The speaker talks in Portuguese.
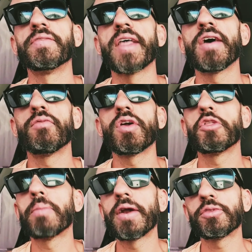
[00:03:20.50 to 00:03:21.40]
né? Vou
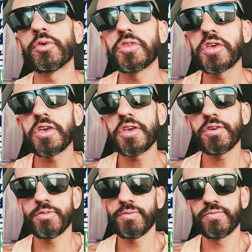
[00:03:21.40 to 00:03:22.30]
ali no Bar do
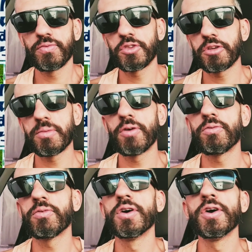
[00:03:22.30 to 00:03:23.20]
Toninho, vou tomar
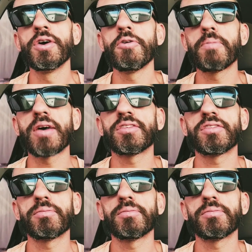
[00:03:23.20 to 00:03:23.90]
um uma,